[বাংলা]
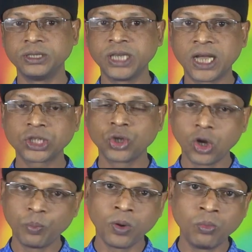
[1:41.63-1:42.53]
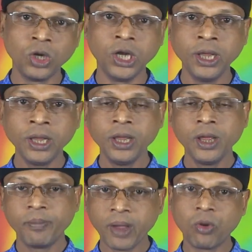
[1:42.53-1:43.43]
যা স্বল্প মূল্যে
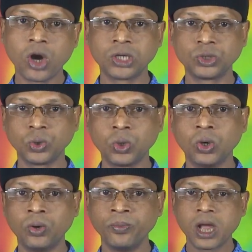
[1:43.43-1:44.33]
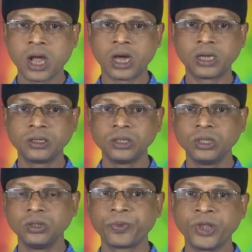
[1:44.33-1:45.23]
ব্যবহারযোগ্য আর
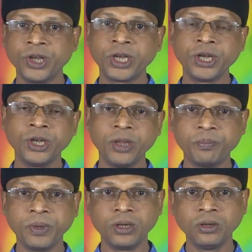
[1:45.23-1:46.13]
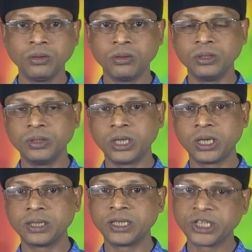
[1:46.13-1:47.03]
স্যানিটারি নেপকিন
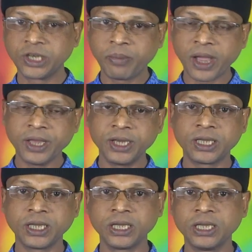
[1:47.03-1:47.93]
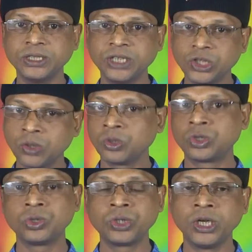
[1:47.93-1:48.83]
দেশের বাইরে থেকে যে
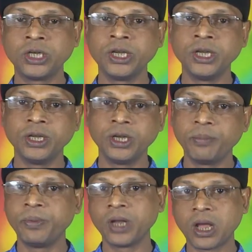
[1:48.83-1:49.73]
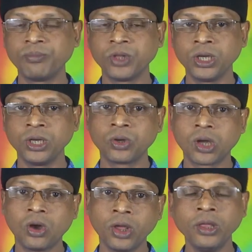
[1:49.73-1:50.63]
সমস্ত স্যানিটারি নেপকিন আমদানি করা
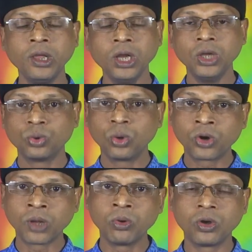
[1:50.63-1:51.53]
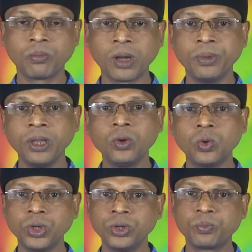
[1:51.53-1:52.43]
হয় তুলনামূলকভাবে
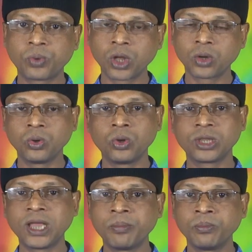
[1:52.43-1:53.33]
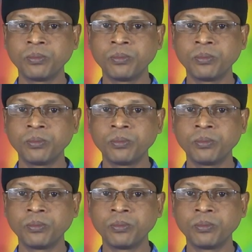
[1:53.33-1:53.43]
ওই প্রোডাক্টগুলোর দাম